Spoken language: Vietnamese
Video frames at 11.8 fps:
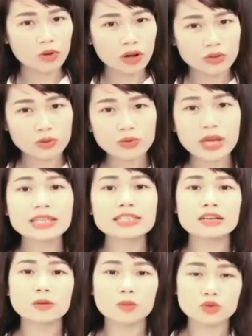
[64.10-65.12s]
cũng có đúc kết
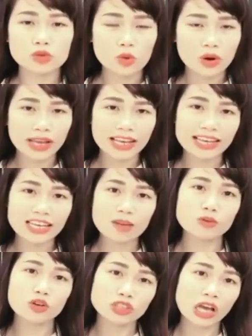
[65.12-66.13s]
ra được một số cái kinh
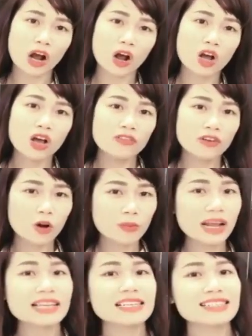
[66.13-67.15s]
nghiệm nho nhỏ và hôm
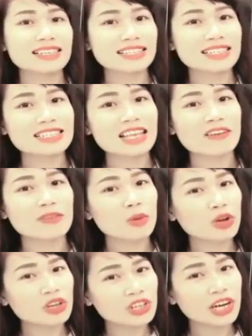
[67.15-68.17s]
nay Trang sẽ chia sẻ với
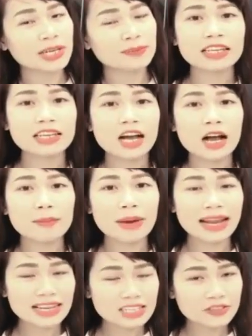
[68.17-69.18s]
mọi người thì ờ,
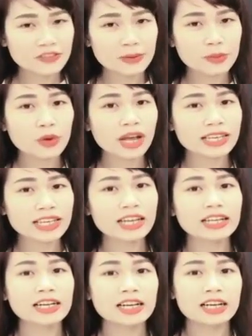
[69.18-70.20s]
bán hàng trên Facebook cá
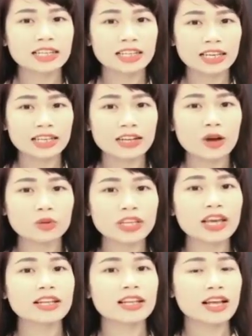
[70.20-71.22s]
nhân á, thì đầu
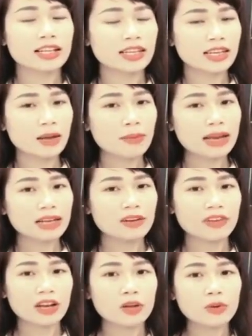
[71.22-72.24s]
tiên thì các bạn cần
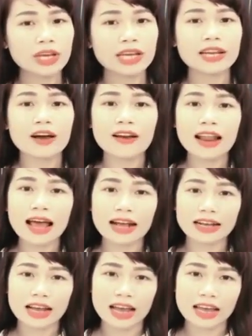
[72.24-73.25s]
phải lưu ý đó
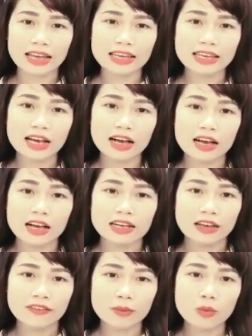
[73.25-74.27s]
là cái ờ,
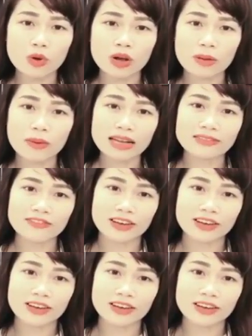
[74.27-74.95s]
cái Facebook của các bạn